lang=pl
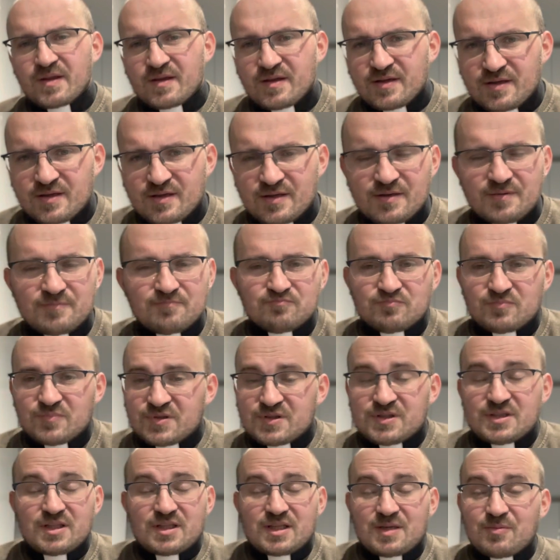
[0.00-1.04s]
e,
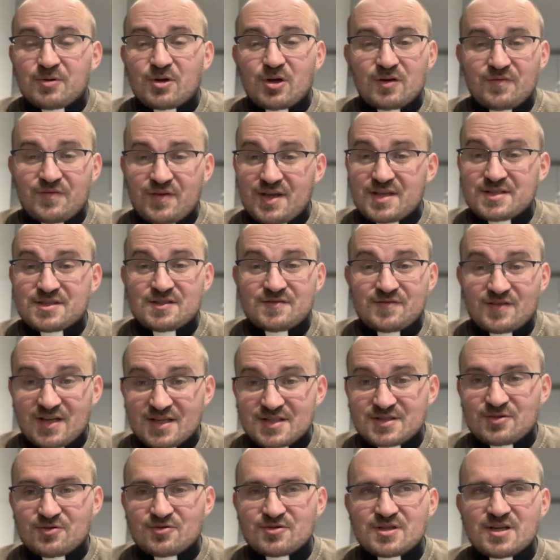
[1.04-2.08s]
gdzie, kimkolwiek jesteś w
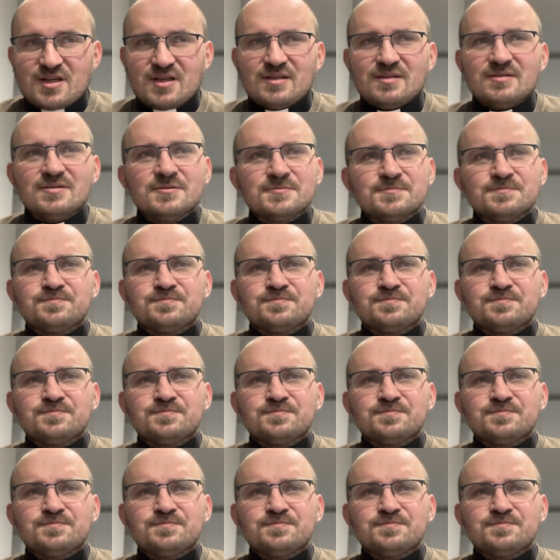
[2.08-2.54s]
klasztorze